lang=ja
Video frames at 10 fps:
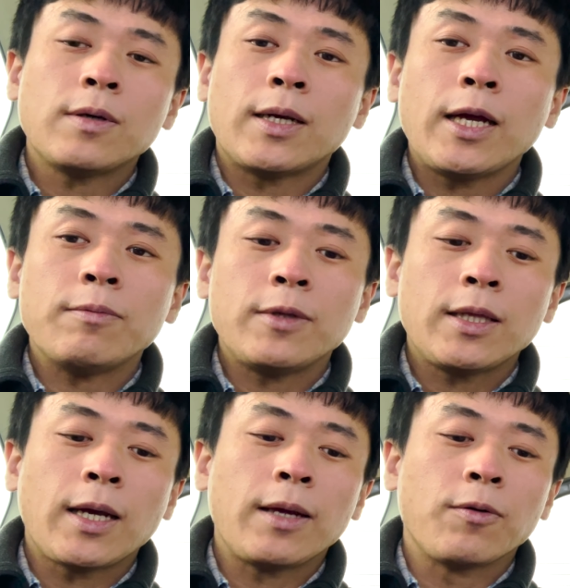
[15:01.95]
はライブ
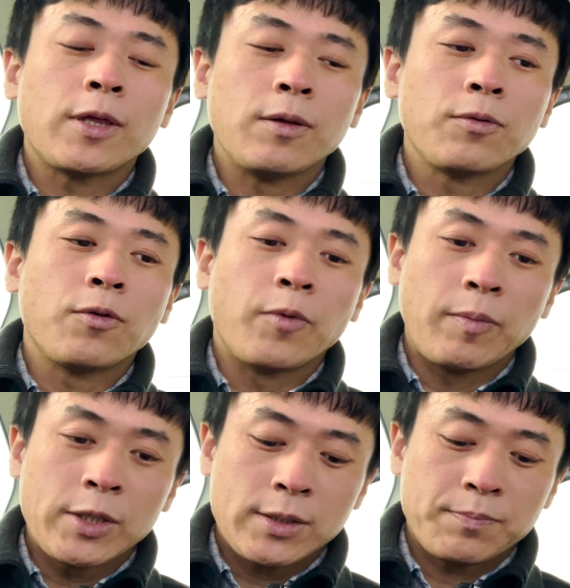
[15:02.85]
で対応しようと思
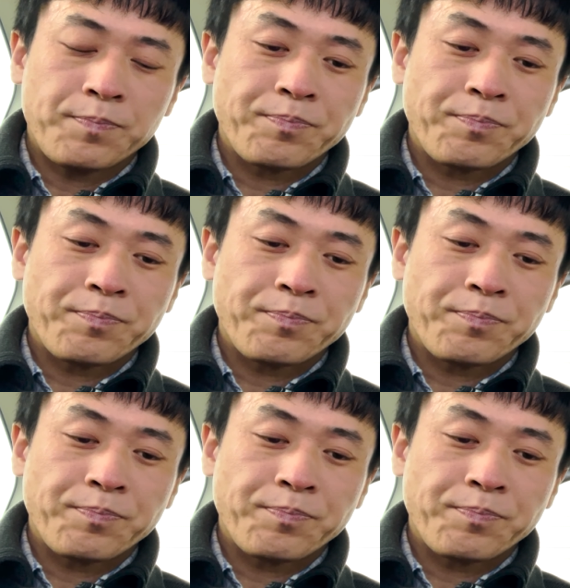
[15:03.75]
います。